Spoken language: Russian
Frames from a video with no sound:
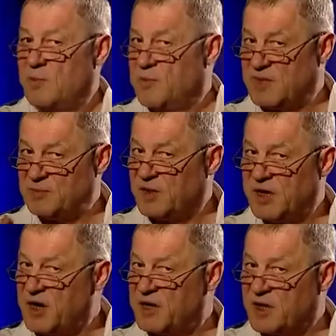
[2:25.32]

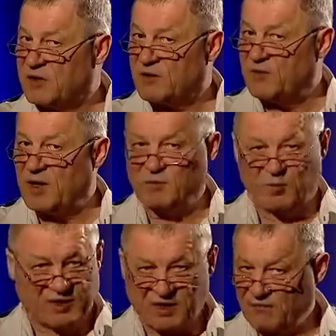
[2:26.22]
Посмотрите этот фильм,
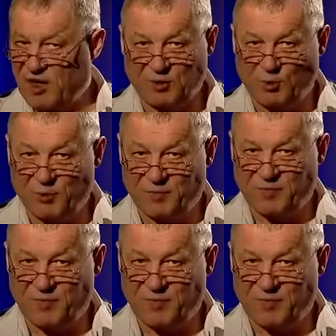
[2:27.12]
советую.